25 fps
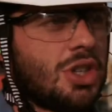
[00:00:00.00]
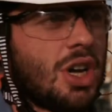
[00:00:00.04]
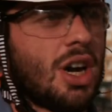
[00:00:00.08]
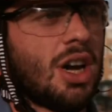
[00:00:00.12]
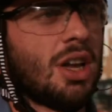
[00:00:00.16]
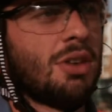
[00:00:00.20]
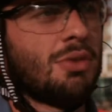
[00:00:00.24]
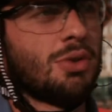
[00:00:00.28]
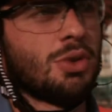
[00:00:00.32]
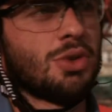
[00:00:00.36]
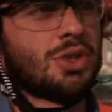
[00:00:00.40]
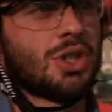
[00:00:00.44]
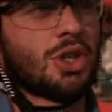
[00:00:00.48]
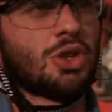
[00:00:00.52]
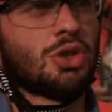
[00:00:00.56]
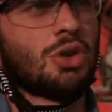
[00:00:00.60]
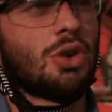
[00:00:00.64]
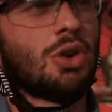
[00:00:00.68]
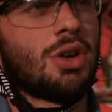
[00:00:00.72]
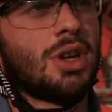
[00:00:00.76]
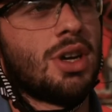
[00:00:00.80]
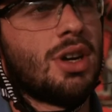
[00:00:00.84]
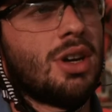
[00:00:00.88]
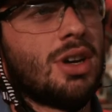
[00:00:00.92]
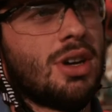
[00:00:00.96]
j'arrive en ne sachant
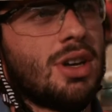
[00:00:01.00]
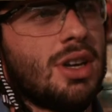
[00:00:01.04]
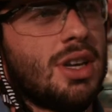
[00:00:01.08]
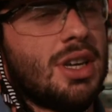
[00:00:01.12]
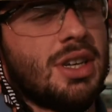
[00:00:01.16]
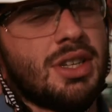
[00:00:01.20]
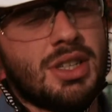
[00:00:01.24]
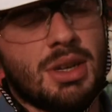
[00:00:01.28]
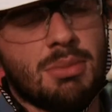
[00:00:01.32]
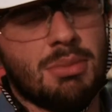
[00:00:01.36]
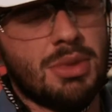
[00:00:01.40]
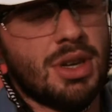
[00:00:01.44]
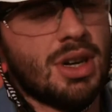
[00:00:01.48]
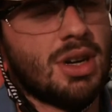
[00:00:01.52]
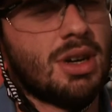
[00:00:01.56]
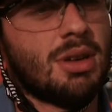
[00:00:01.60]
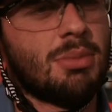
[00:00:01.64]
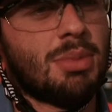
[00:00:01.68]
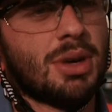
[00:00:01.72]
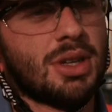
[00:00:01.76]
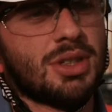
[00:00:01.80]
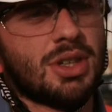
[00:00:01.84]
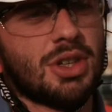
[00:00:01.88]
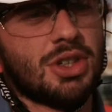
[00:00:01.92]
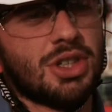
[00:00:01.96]
rien et ils aiment bien
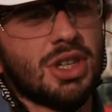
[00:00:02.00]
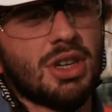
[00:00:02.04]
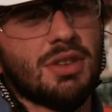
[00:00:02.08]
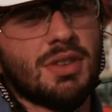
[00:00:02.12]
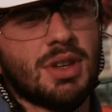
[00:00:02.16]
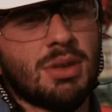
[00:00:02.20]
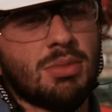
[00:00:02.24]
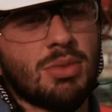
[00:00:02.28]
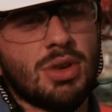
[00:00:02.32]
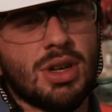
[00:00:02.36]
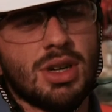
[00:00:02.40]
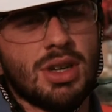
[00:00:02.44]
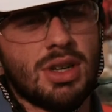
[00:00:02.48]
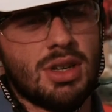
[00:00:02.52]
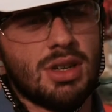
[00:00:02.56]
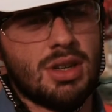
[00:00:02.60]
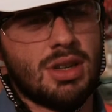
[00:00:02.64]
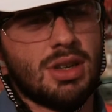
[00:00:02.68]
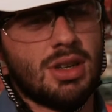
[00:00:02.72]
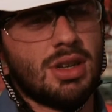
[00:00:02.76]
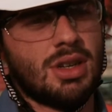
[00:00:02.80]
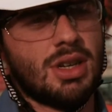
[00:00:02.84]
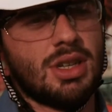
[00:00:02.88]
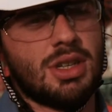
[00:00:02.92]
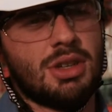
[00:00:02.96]
partager avec moi
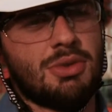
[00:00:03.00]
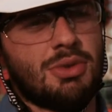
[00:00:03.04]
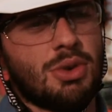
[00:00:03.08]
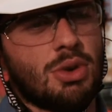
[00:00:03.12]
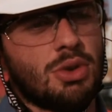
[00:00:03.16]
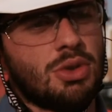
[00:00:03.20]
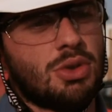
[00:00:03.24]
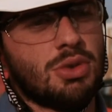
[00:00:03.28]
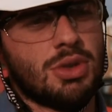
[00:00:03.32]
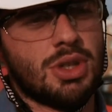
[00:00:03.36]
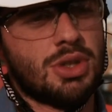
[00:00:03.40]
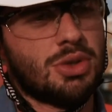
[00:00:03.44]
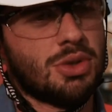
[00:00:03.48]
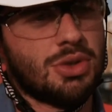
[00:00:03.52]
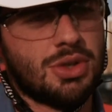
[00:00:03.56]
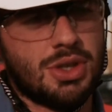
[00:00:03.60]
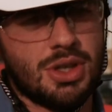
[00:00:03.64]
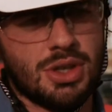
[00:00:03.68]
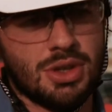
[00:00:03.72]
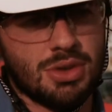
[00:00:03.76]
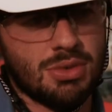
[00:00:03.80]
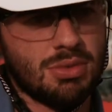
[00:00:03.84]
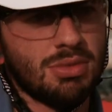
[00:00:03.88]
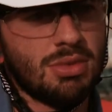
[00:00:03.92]
les différentes connaissances qu'ils